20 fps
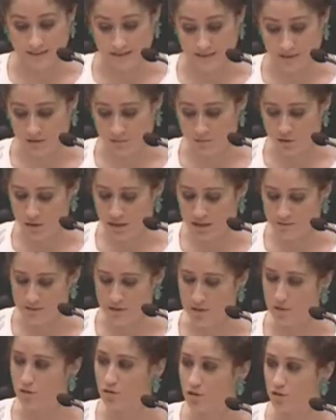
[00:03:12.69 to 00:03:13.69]
que como
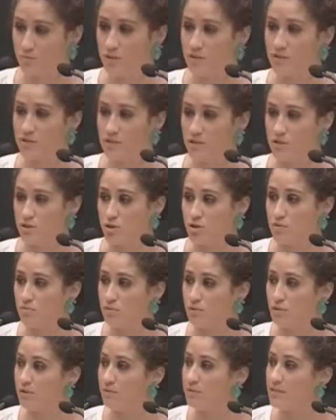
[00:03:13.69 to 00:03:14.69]
saben son los mayores hechos
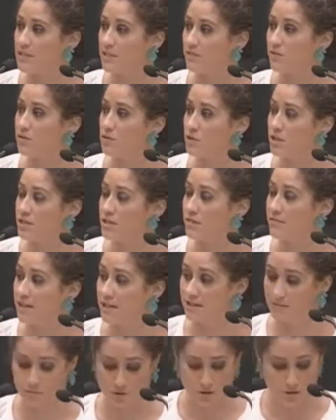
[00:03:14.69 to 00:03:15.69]
imponibles con los que
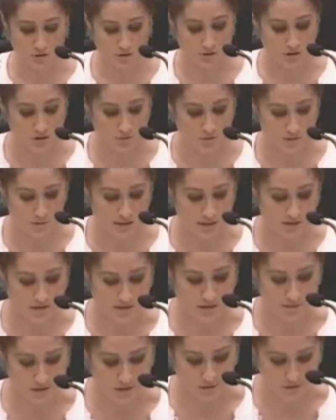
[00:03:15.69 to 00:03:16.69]
trabajamos dentro del propio
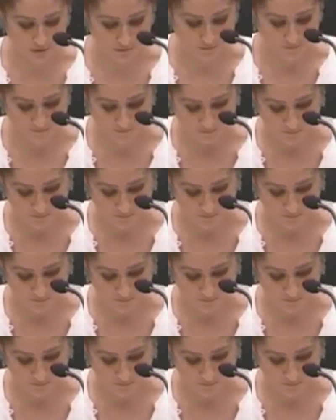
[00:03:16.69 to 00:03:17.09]
ayuntamiento.